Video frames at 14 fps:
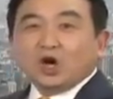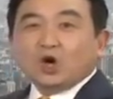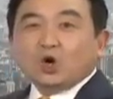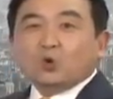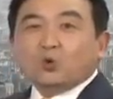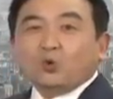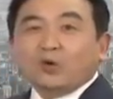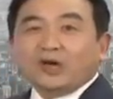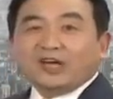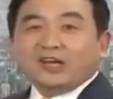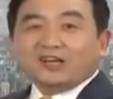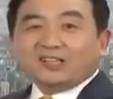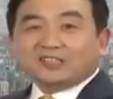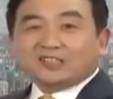毁
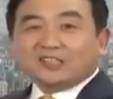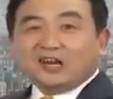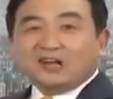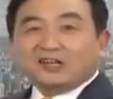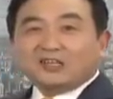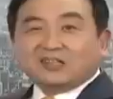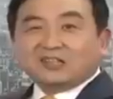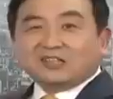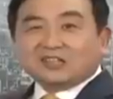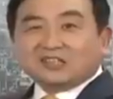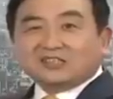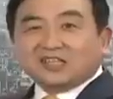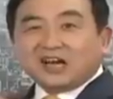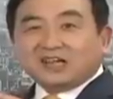了整个
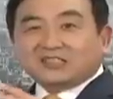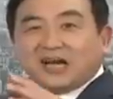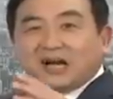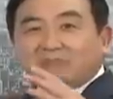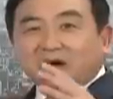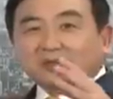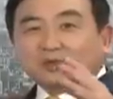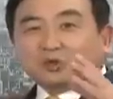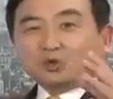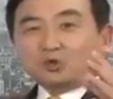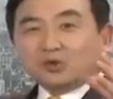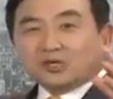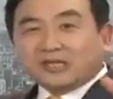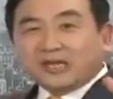姜家帮
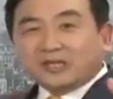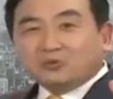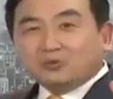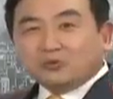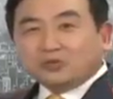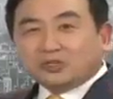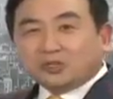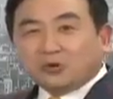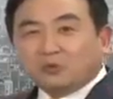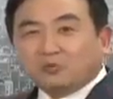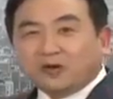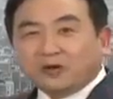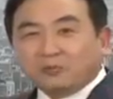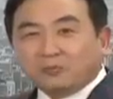多年运筹
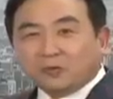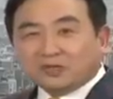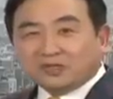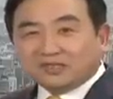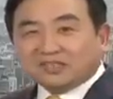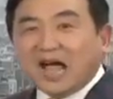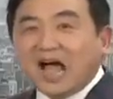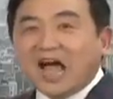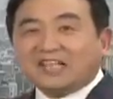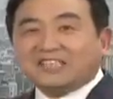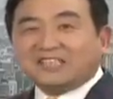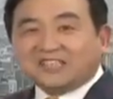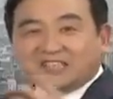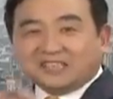帷幄的大
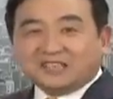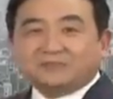计。